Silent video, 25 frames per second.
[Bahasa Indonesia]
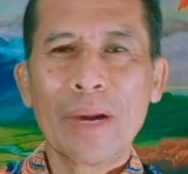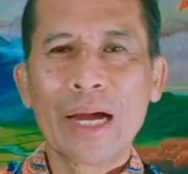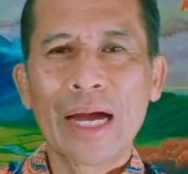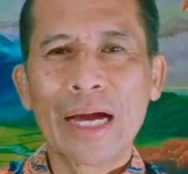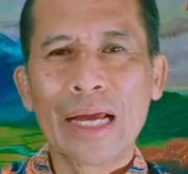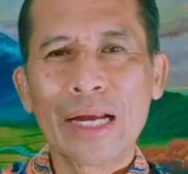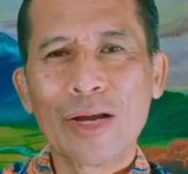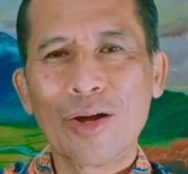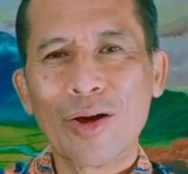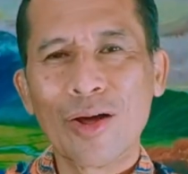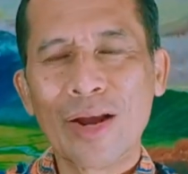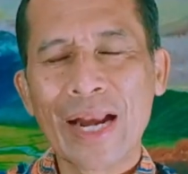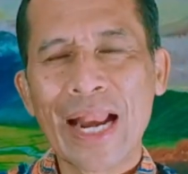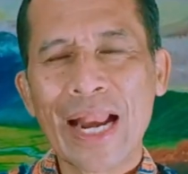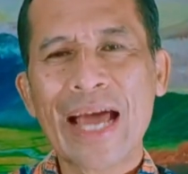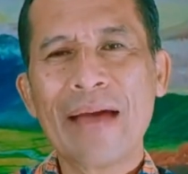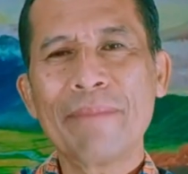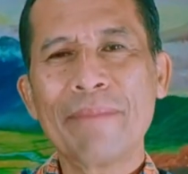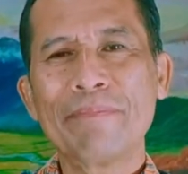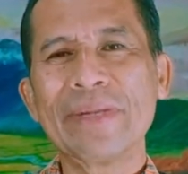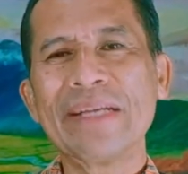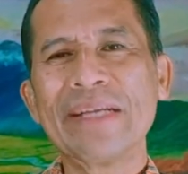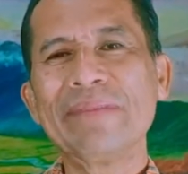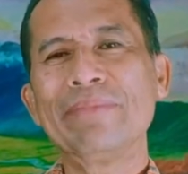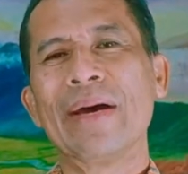mengelola
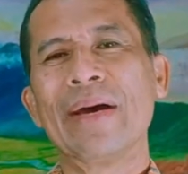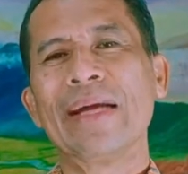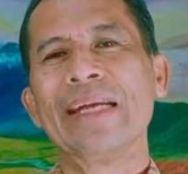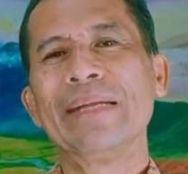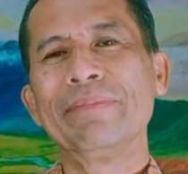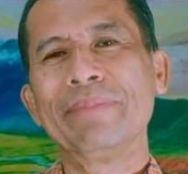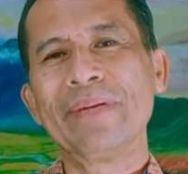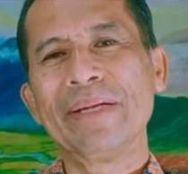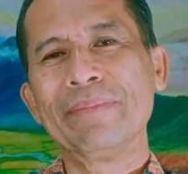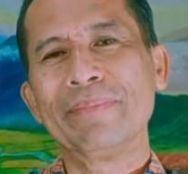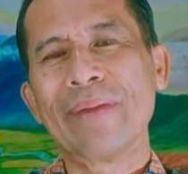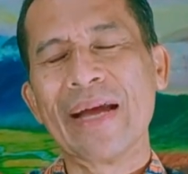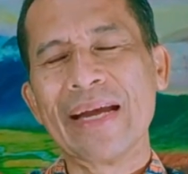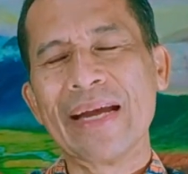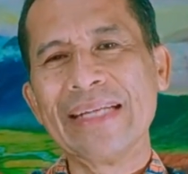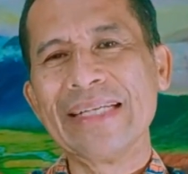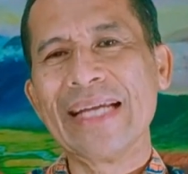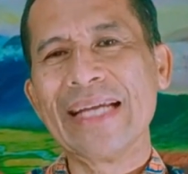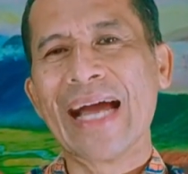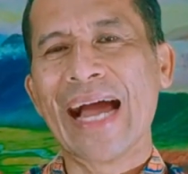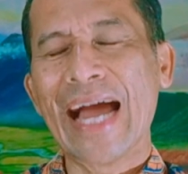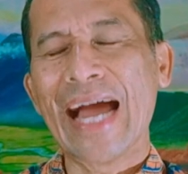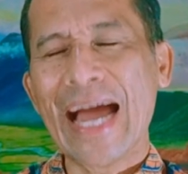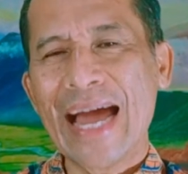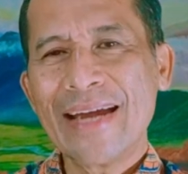pribadi-pribadi
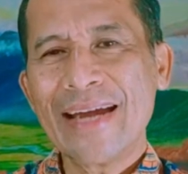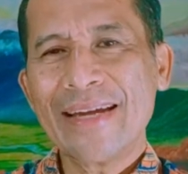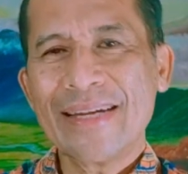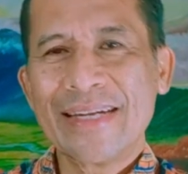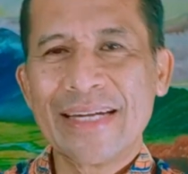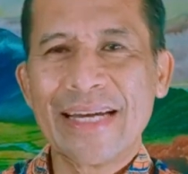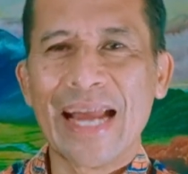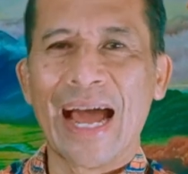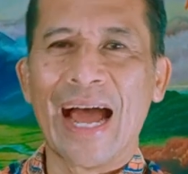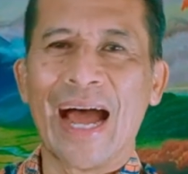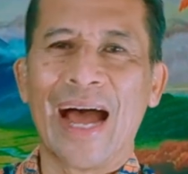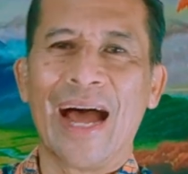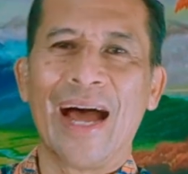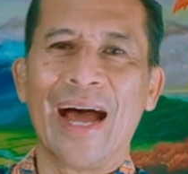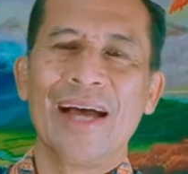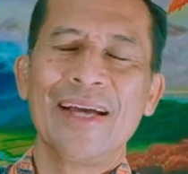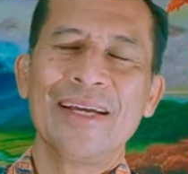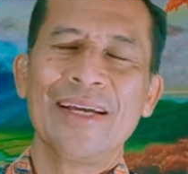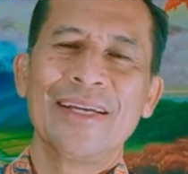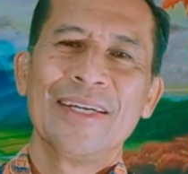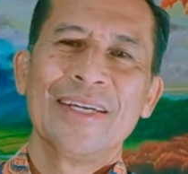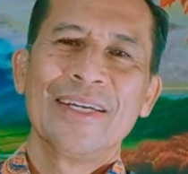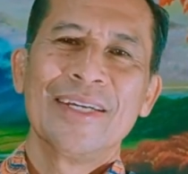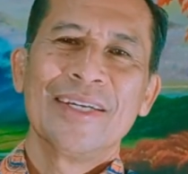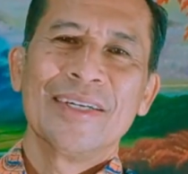yang ada,
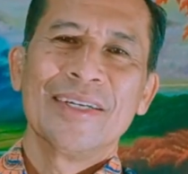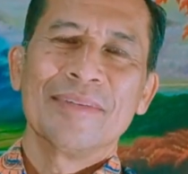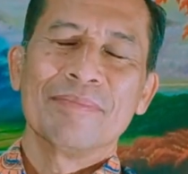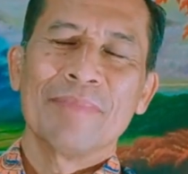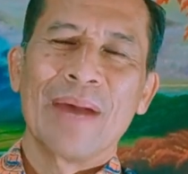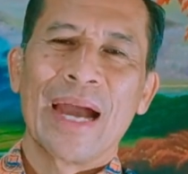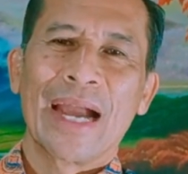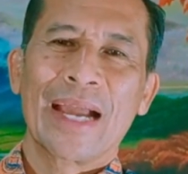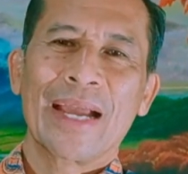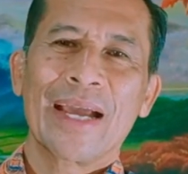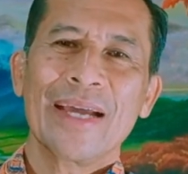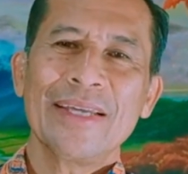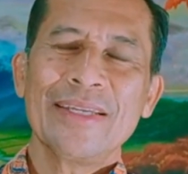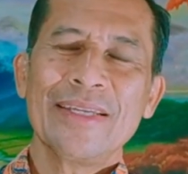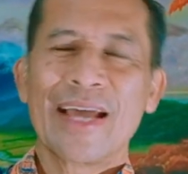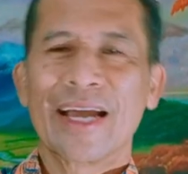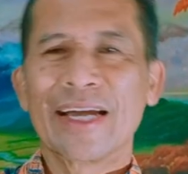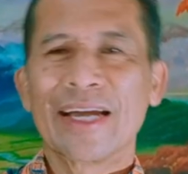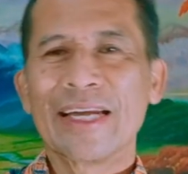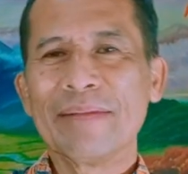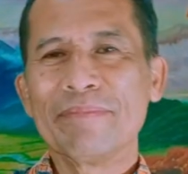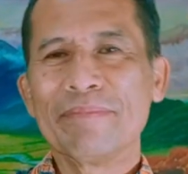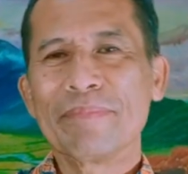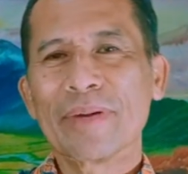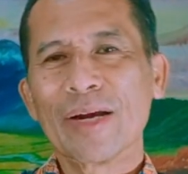maka yang
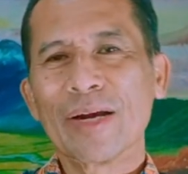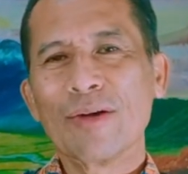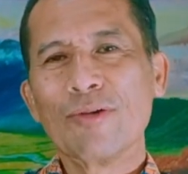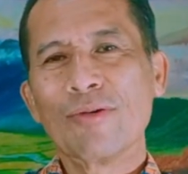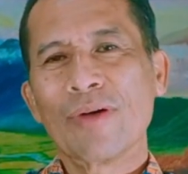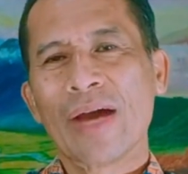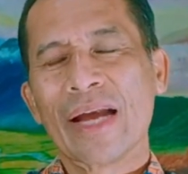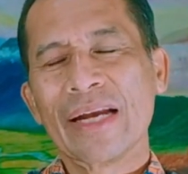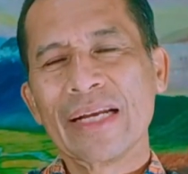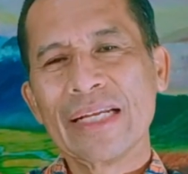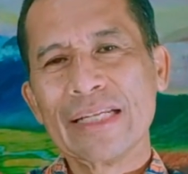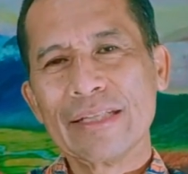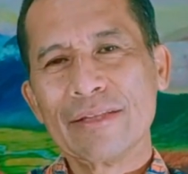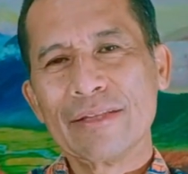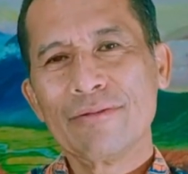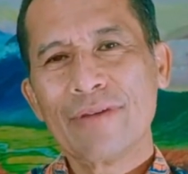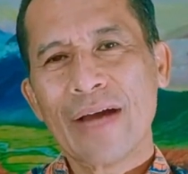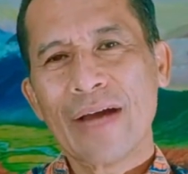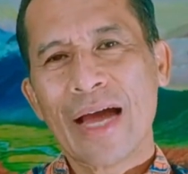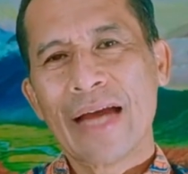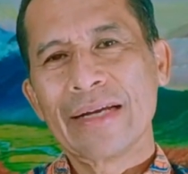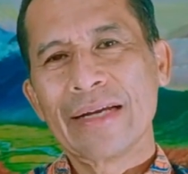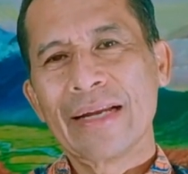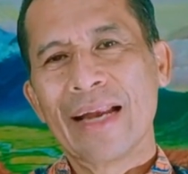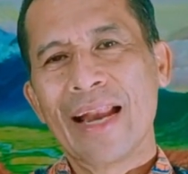diperlukan itu
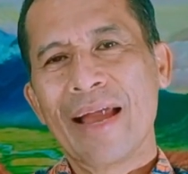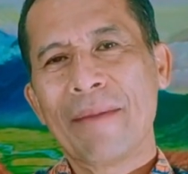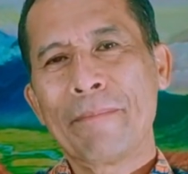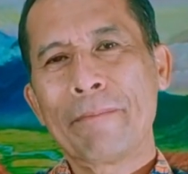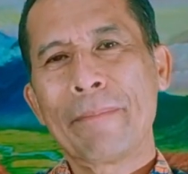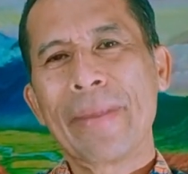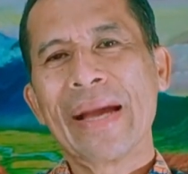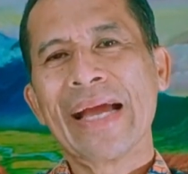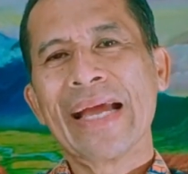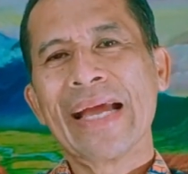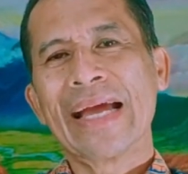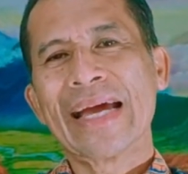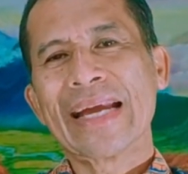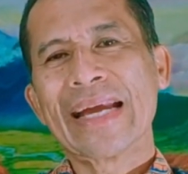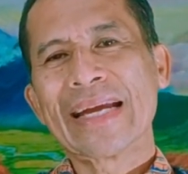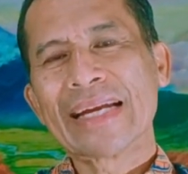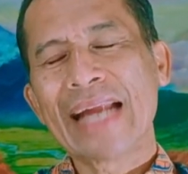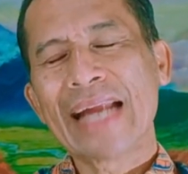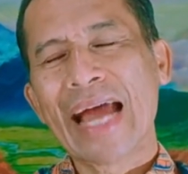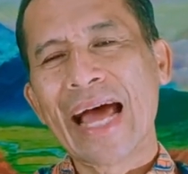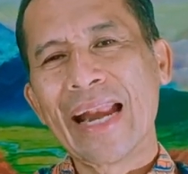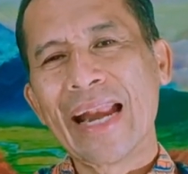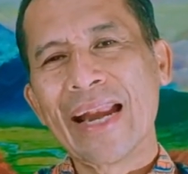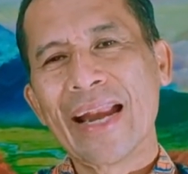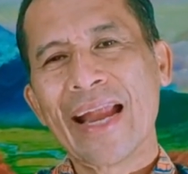adalah
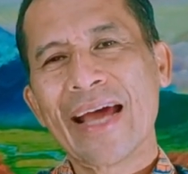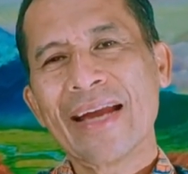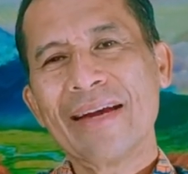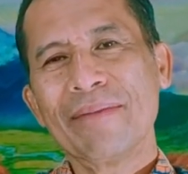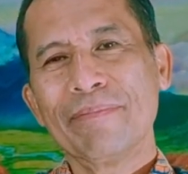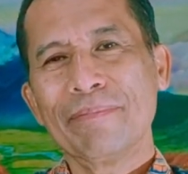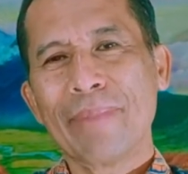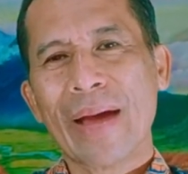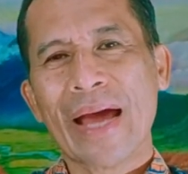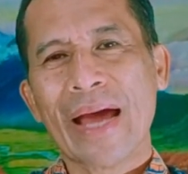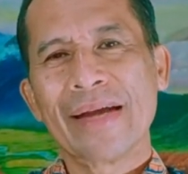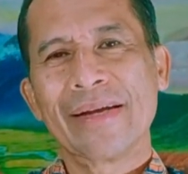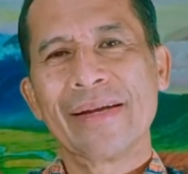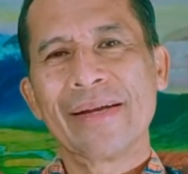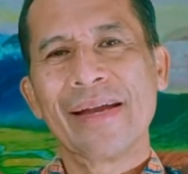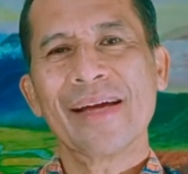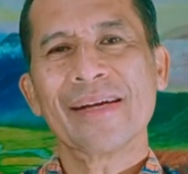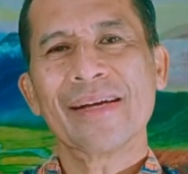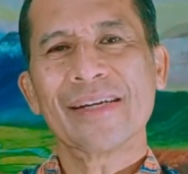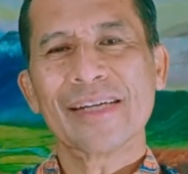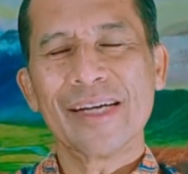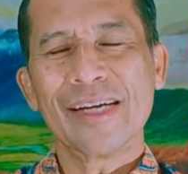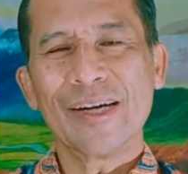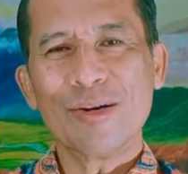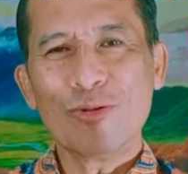pengenalan pada
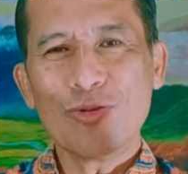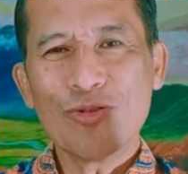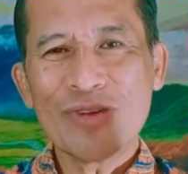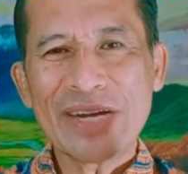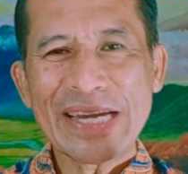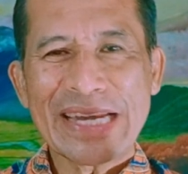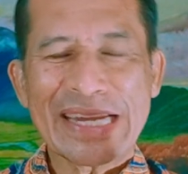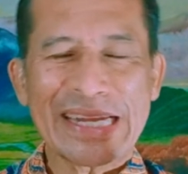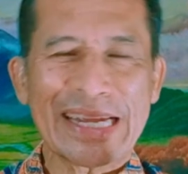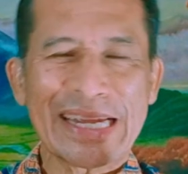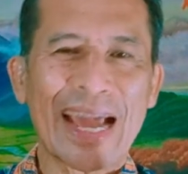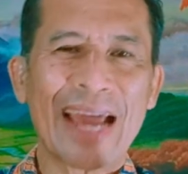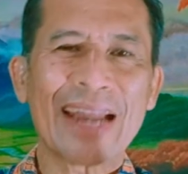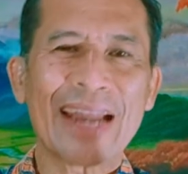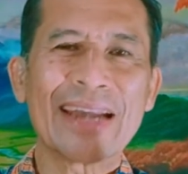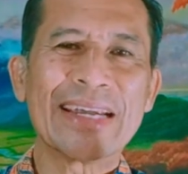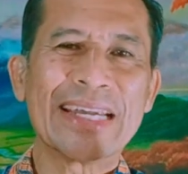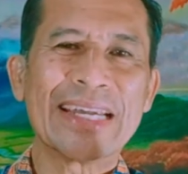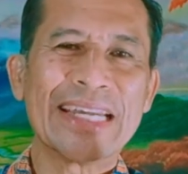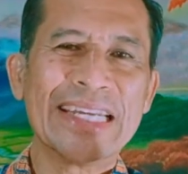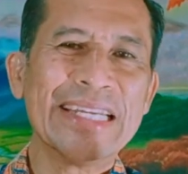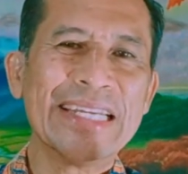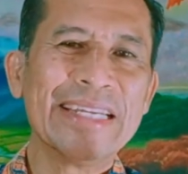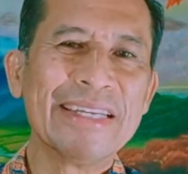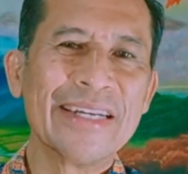keunikan
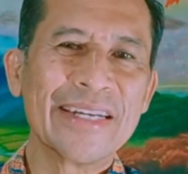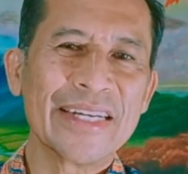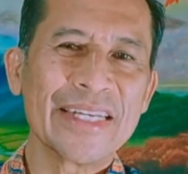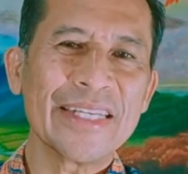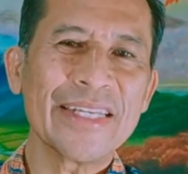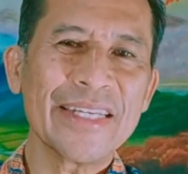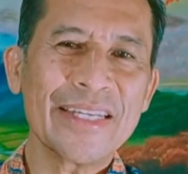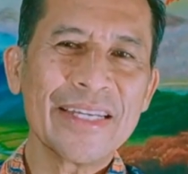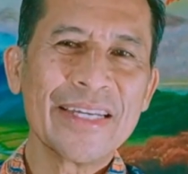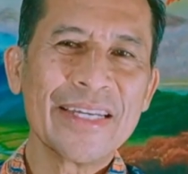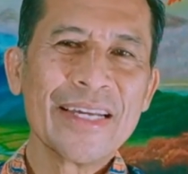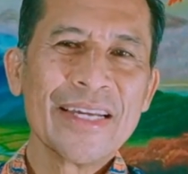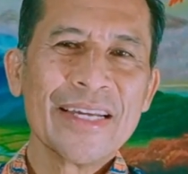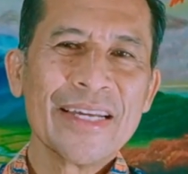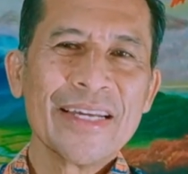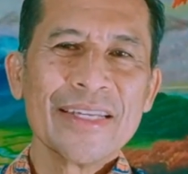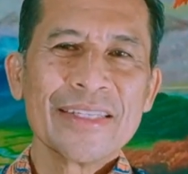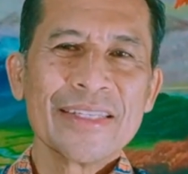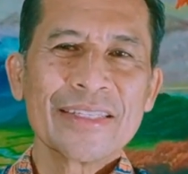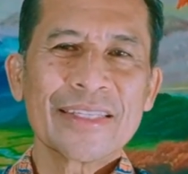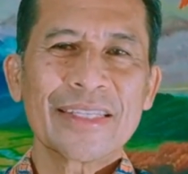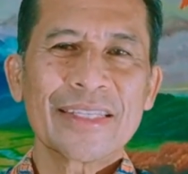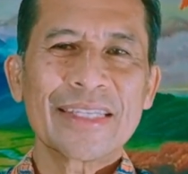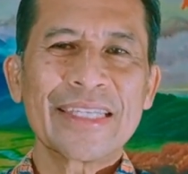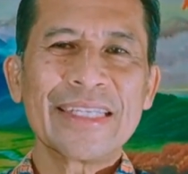diri
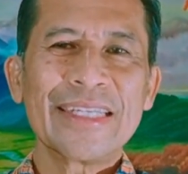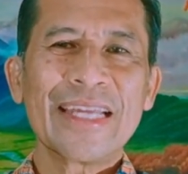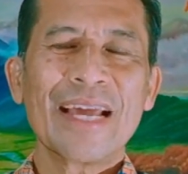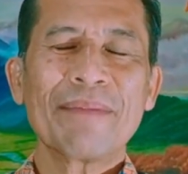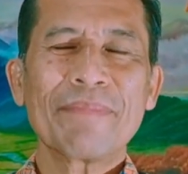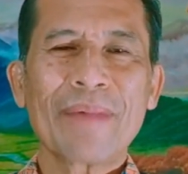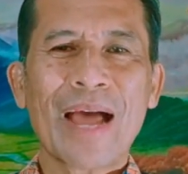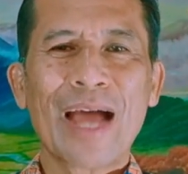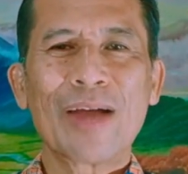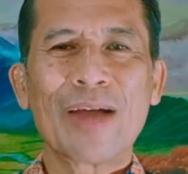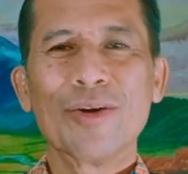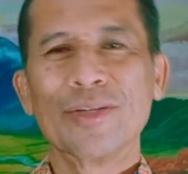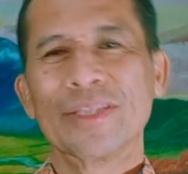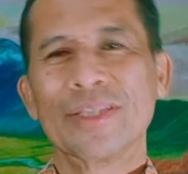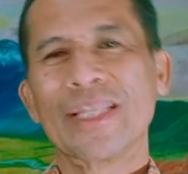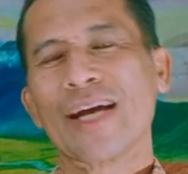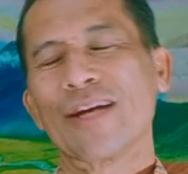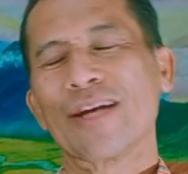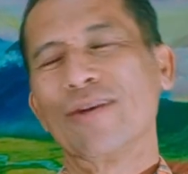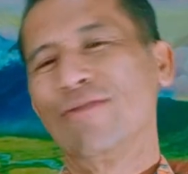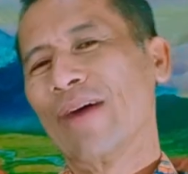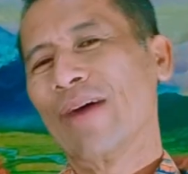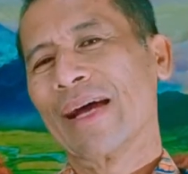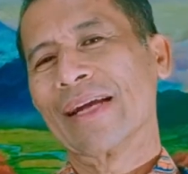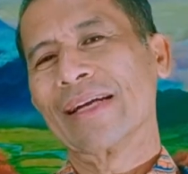setiap anggota
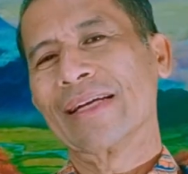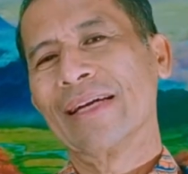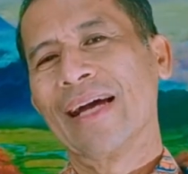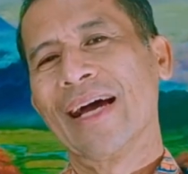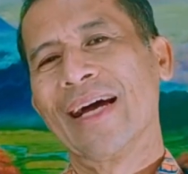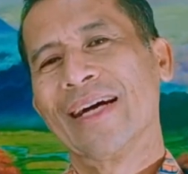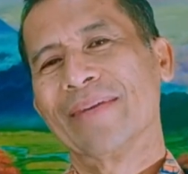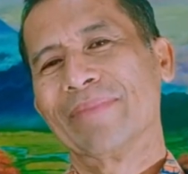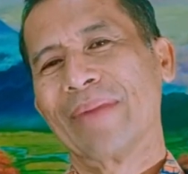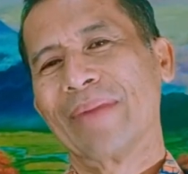keluarga.